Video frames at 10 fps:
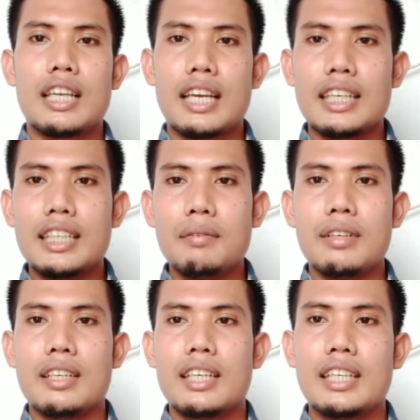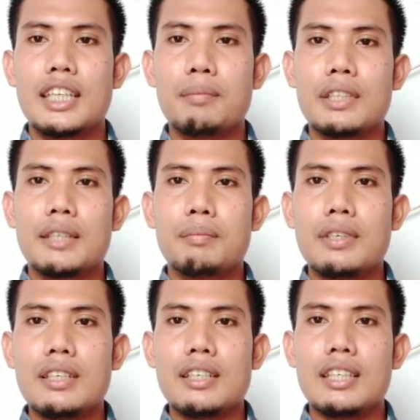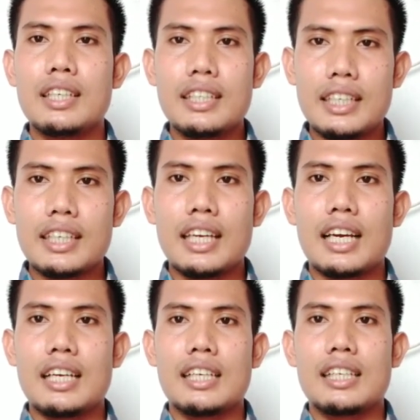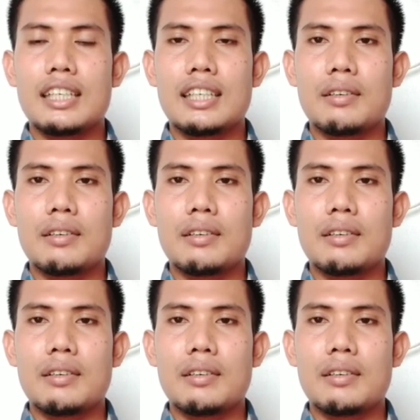Nah, ini tipe-tipe lendir yang